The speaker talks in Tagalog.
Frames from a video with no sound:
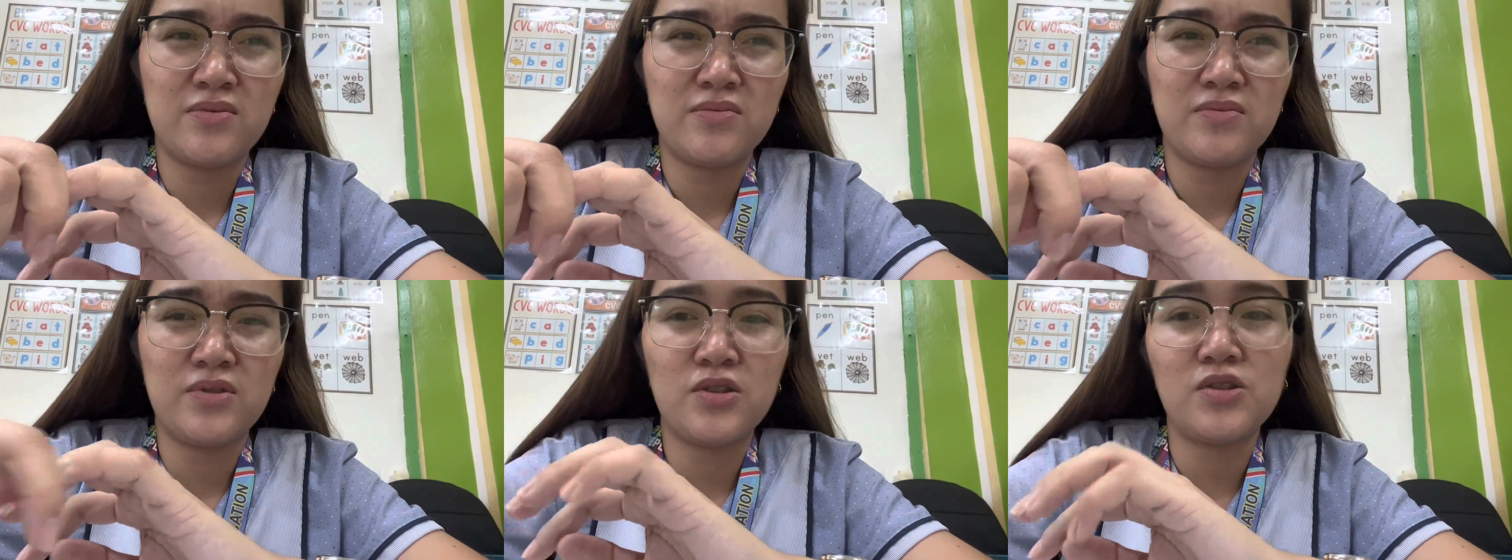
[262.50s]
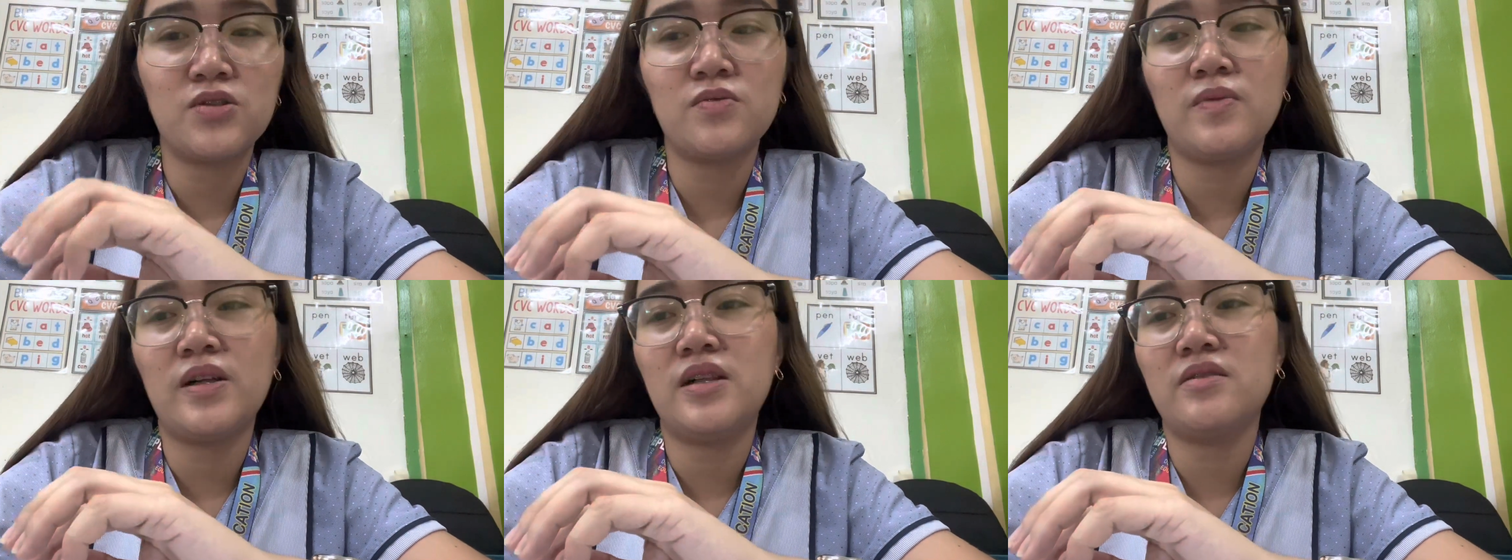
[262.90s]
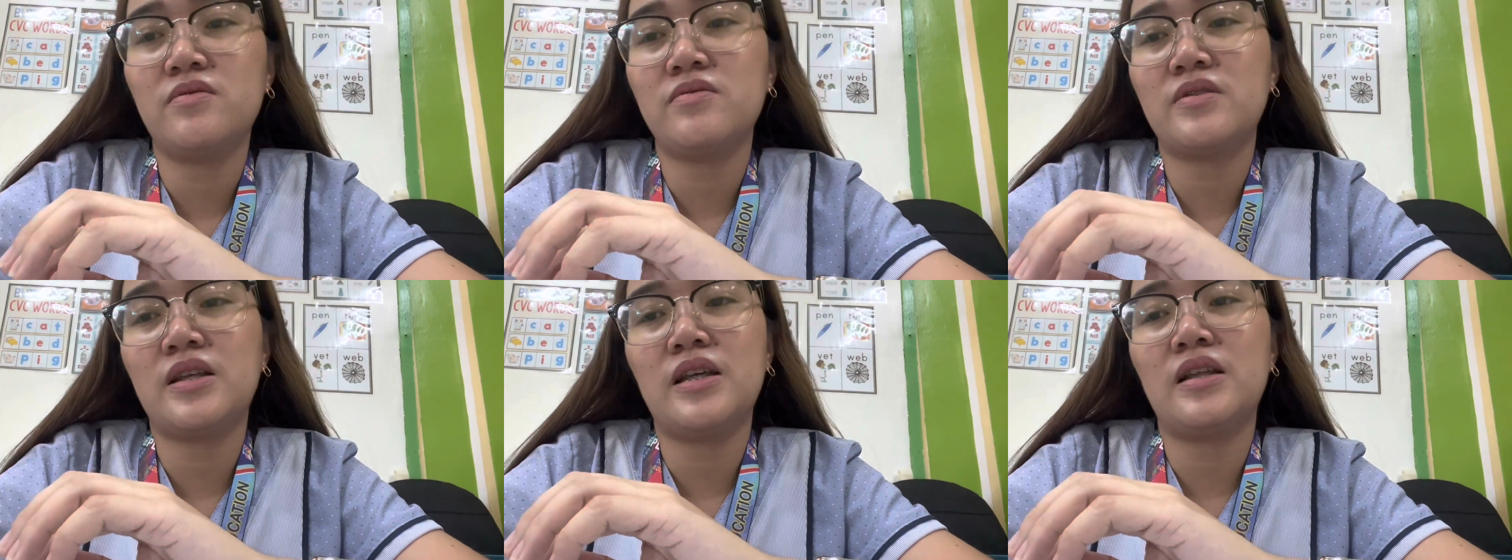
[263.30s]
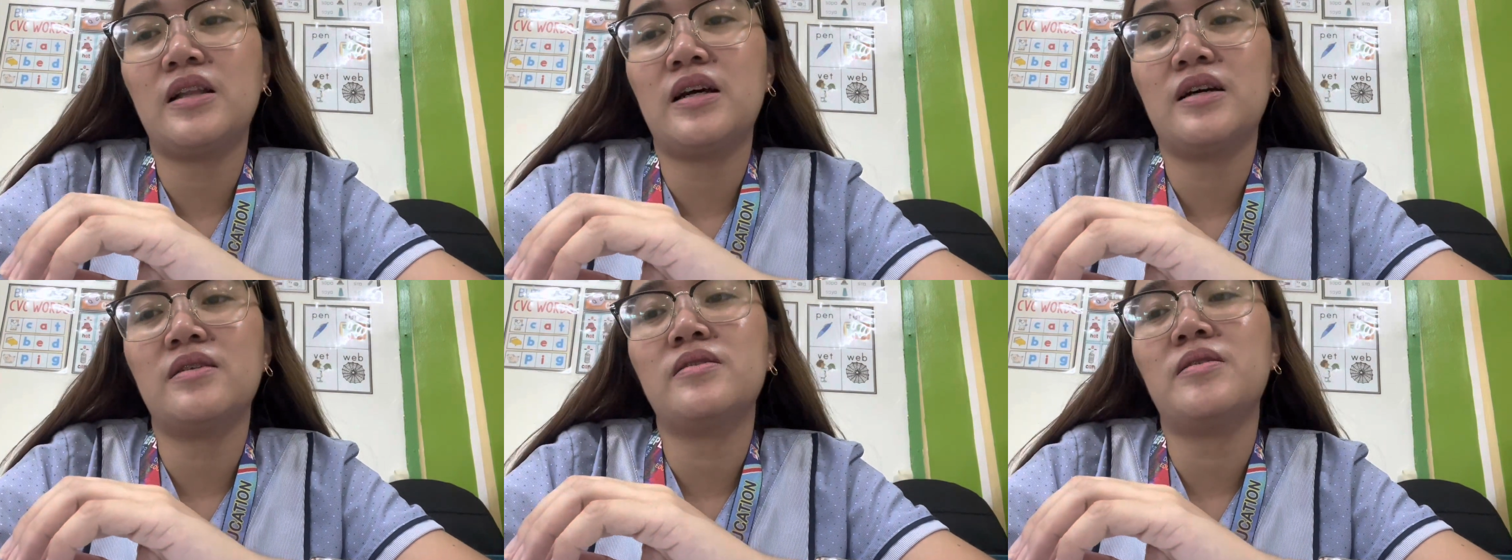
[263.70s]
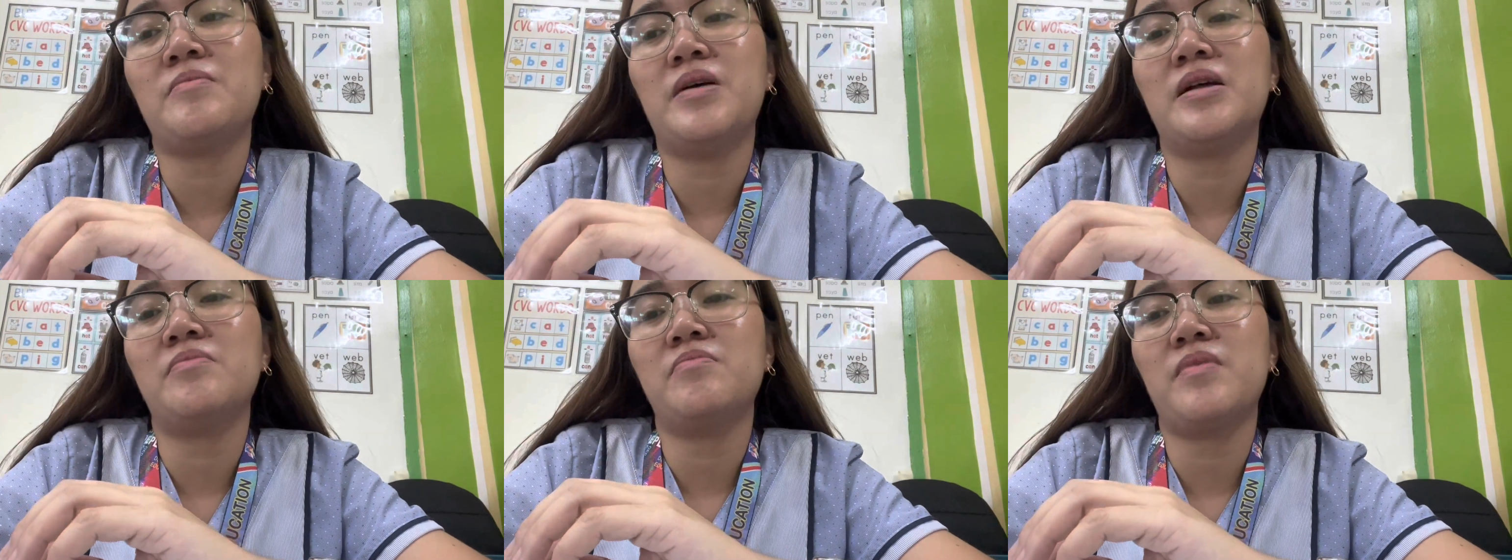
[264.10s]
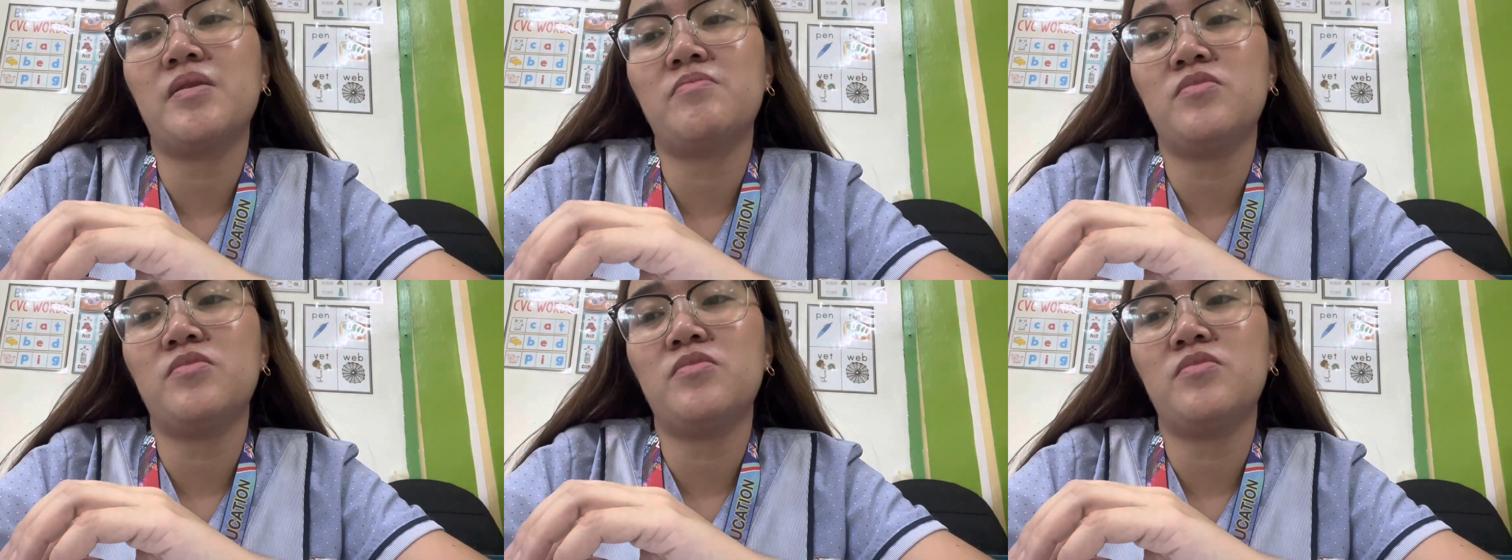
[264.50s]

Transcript: usual routine lang naman pag